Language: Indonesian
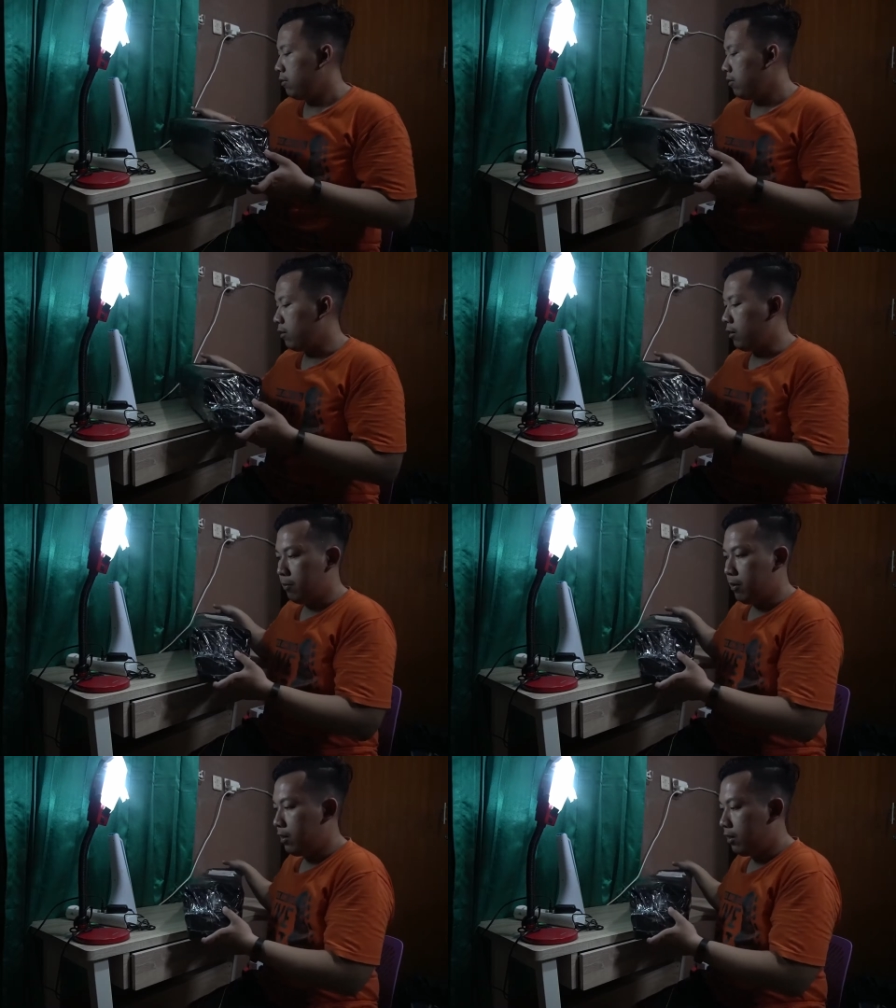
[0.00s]
dengan
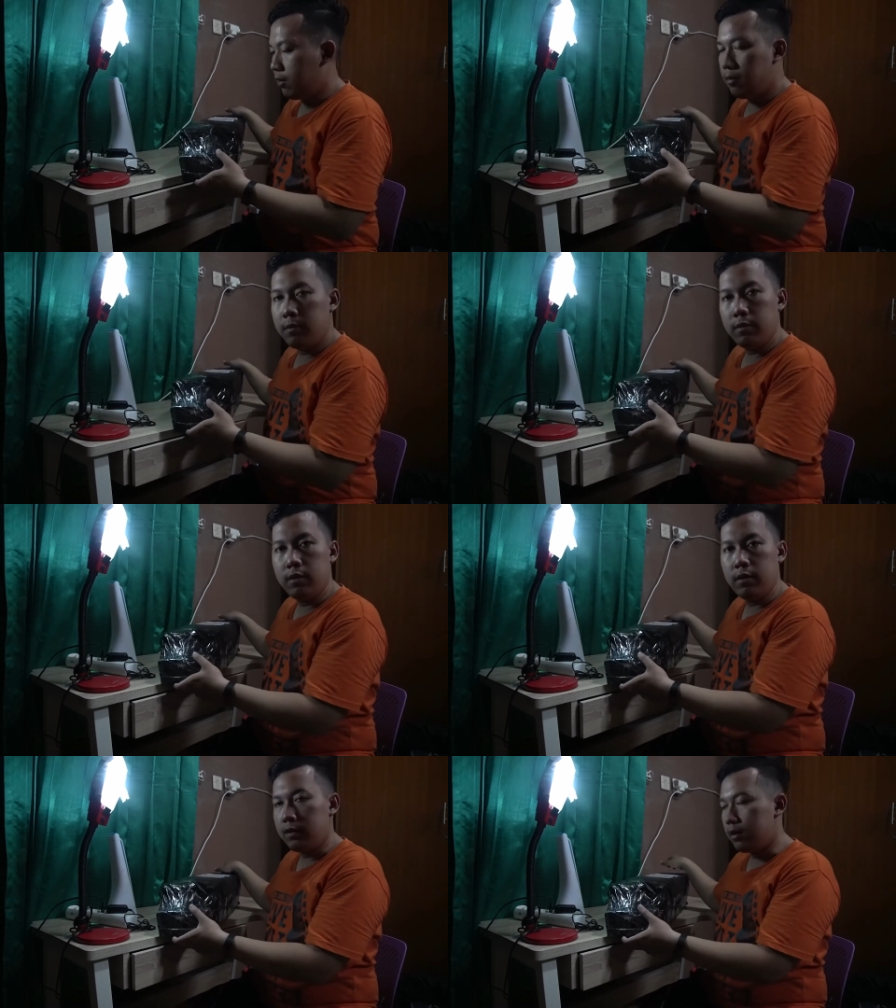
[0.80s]
gimana ya
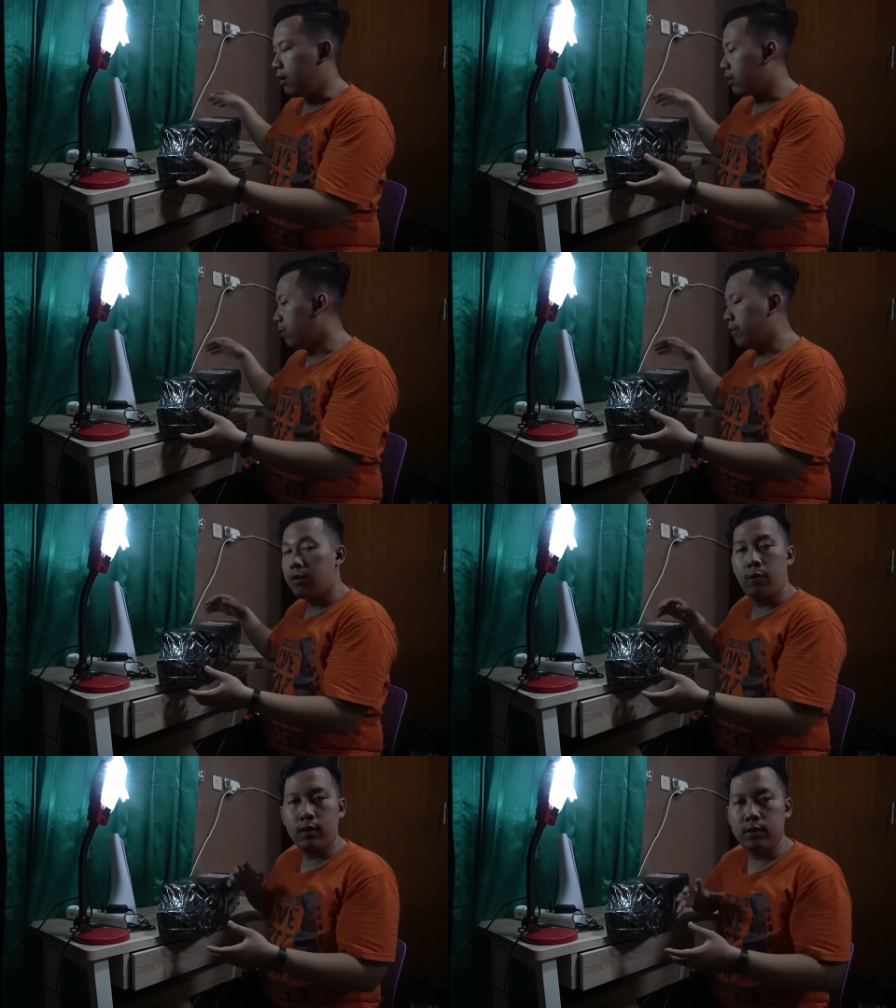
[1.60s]
ini karena kamar
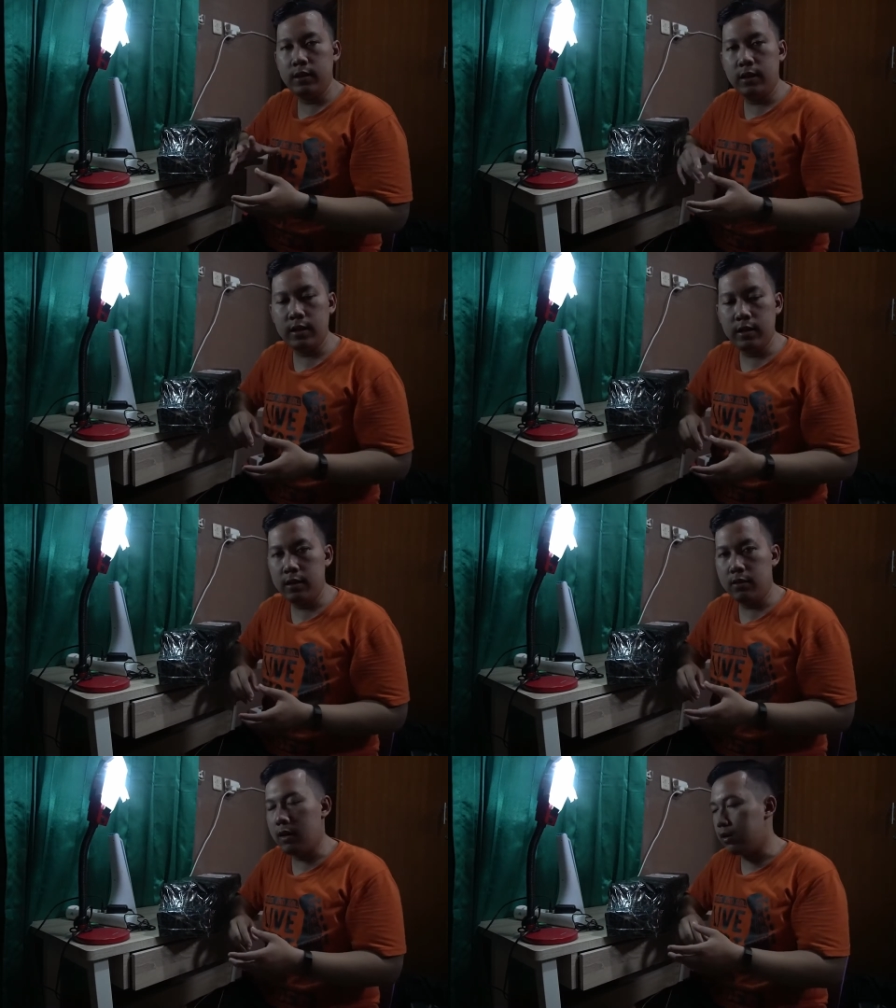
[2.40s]
gua kecil ya
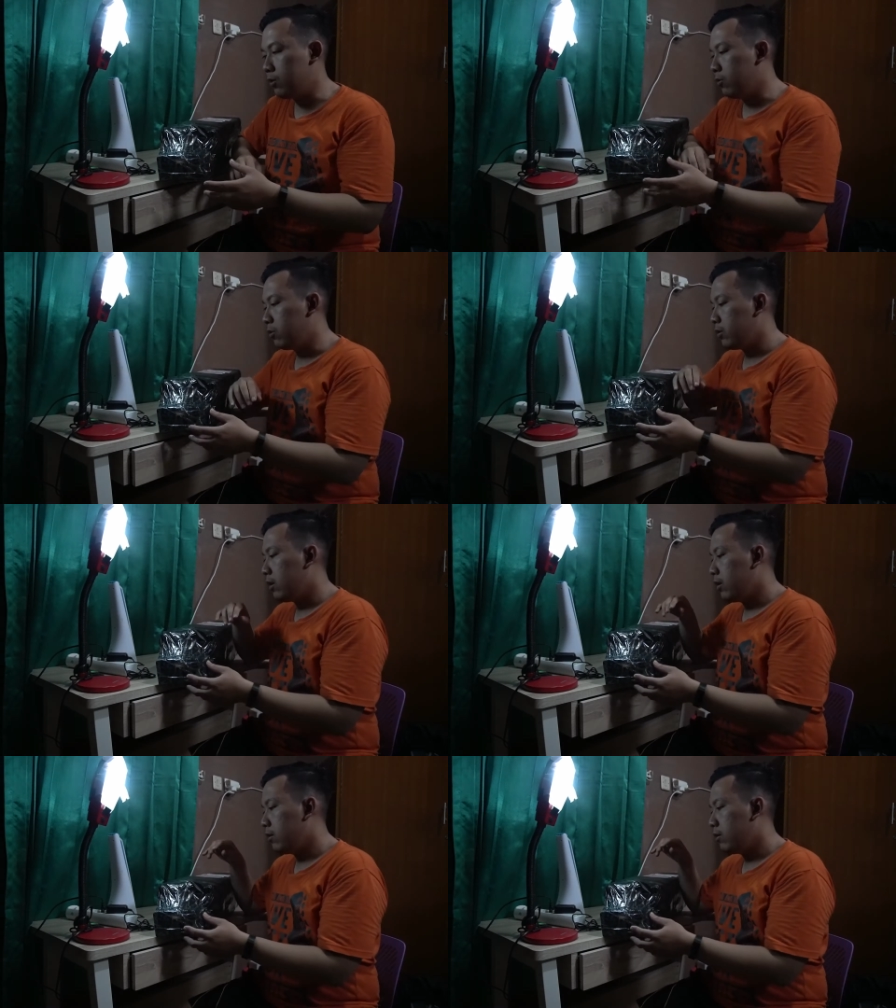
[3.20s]
jadi agak
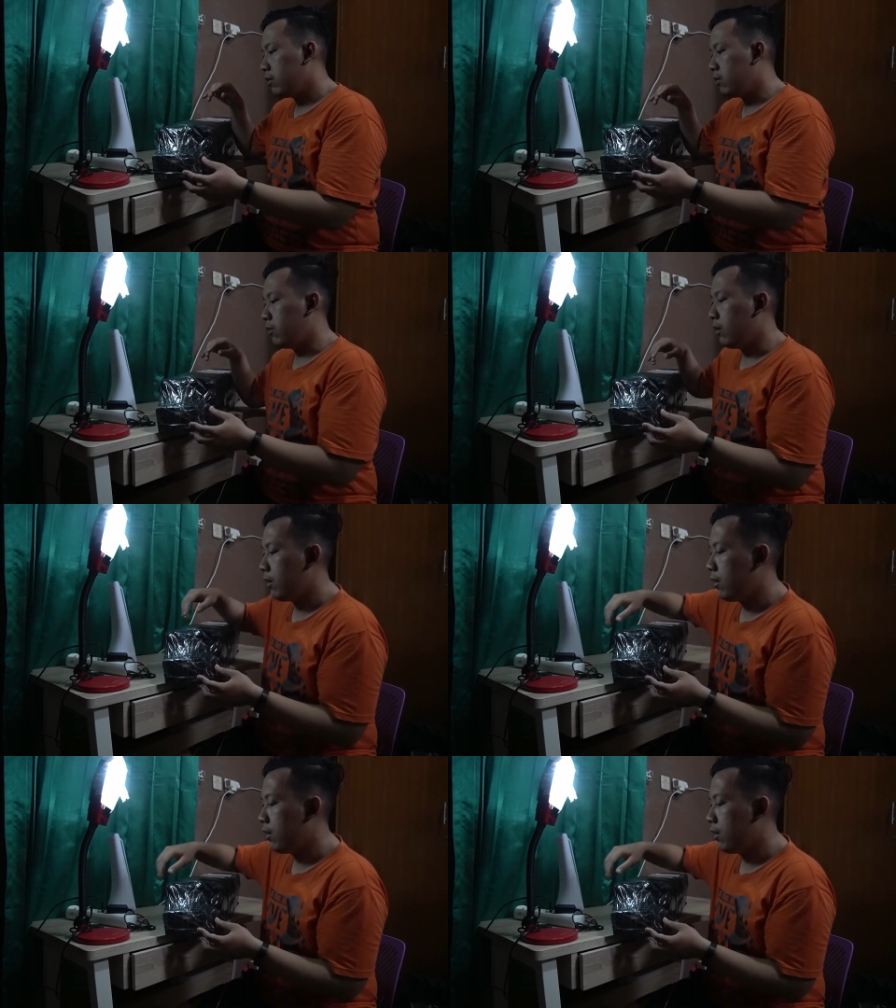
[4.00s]
susah udahlah